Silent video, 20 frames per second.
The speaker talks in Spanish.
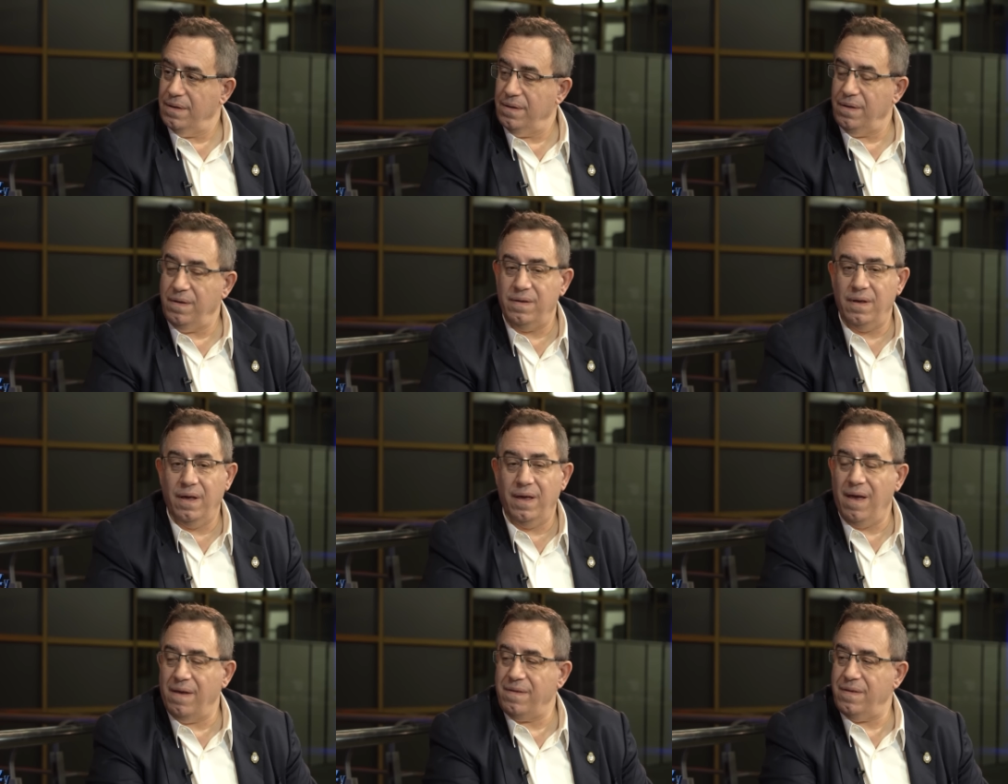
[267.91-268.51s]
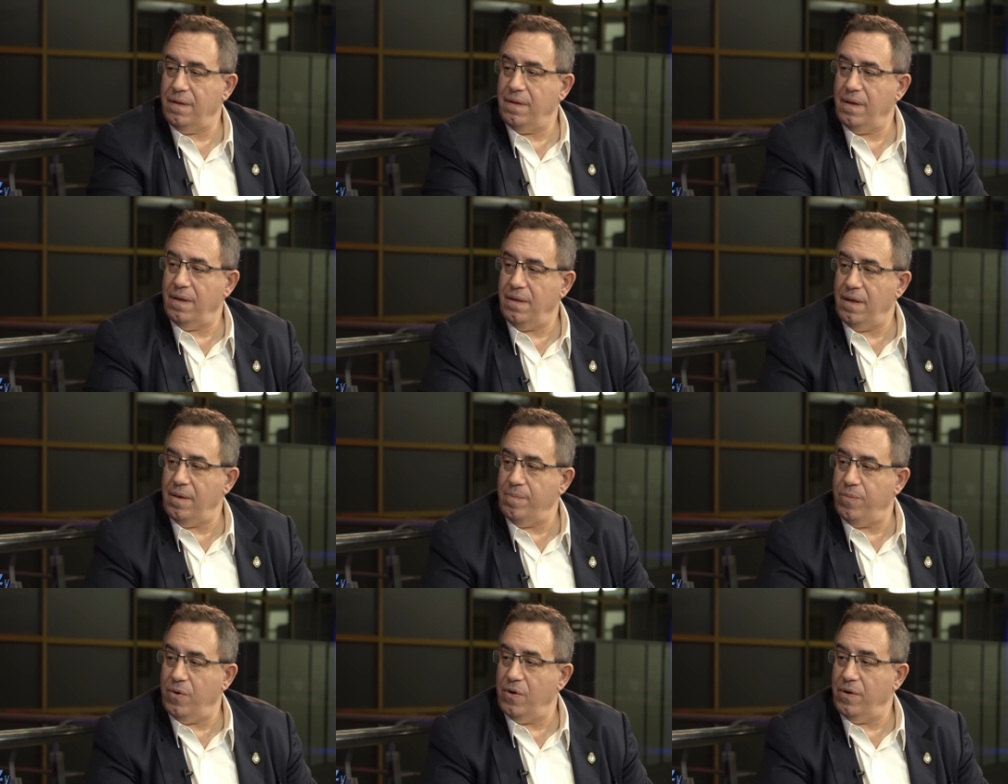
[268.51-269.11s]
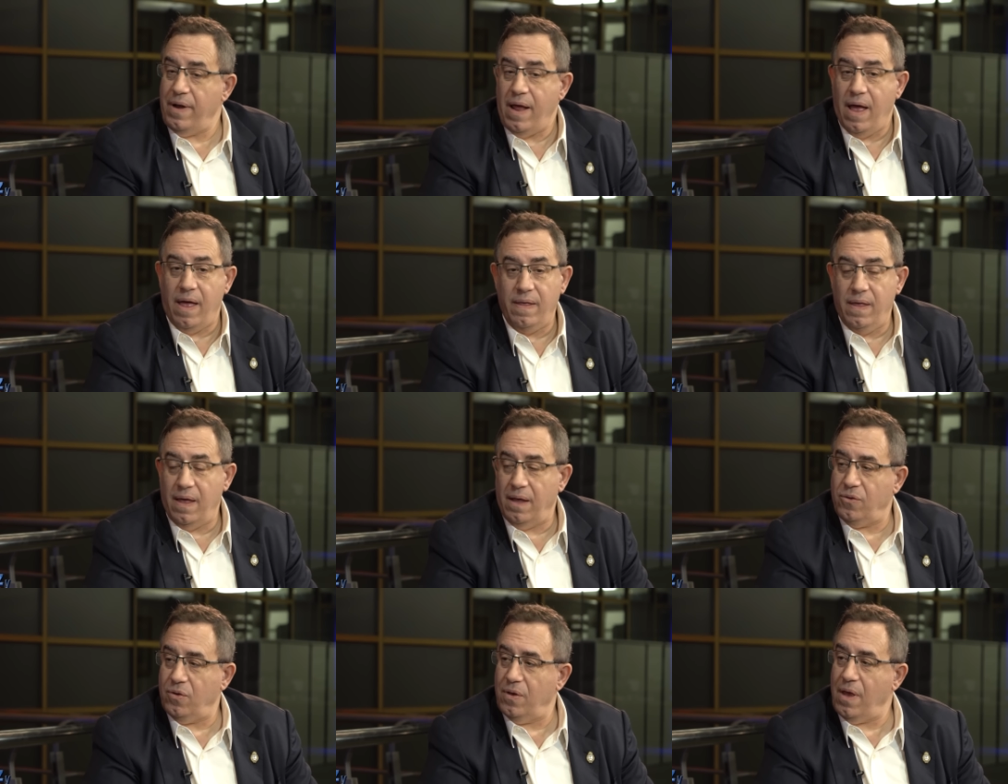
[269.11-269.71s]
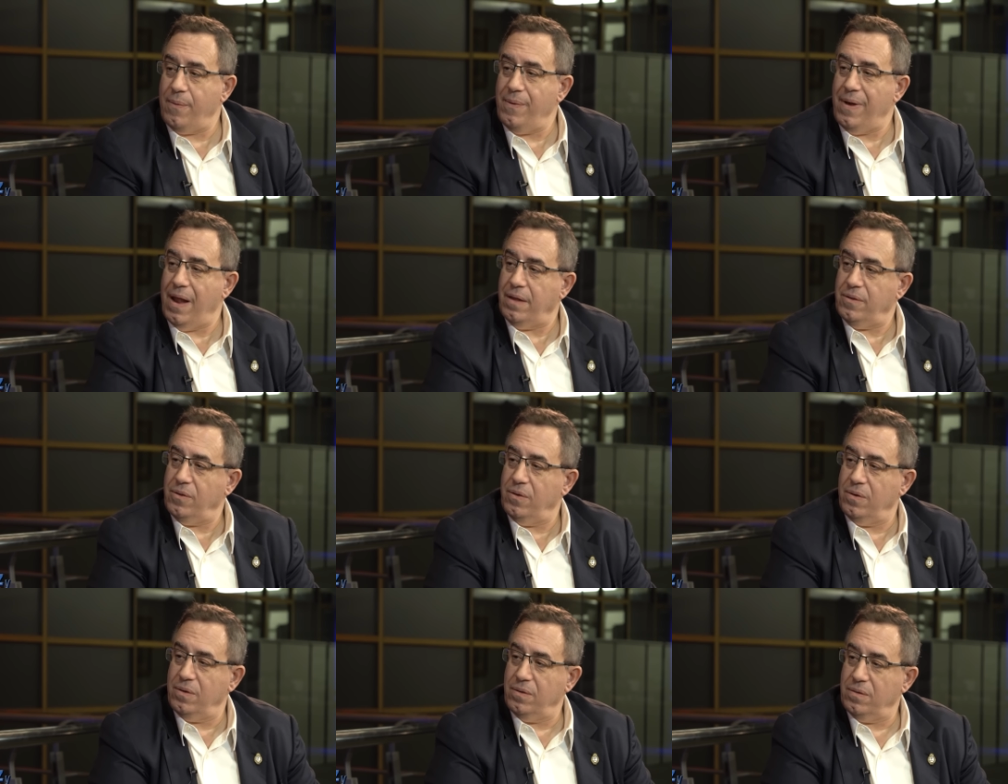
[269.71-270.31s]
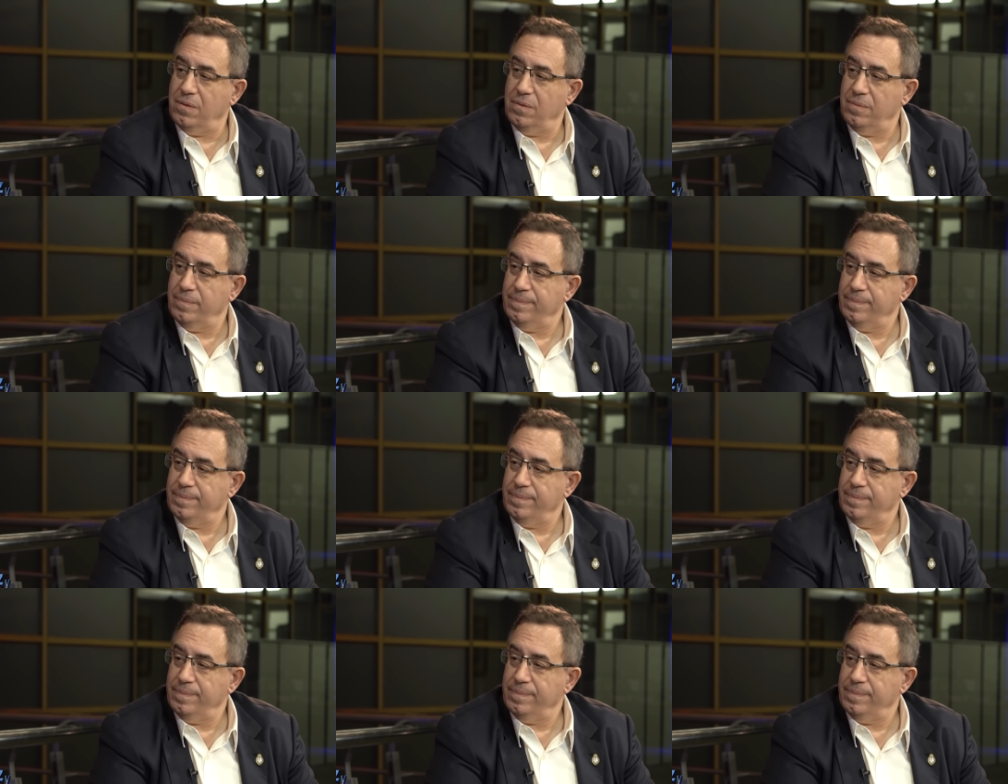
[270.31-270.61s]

Dice, ¿qué hace este tipo? Nada, estoy hablando.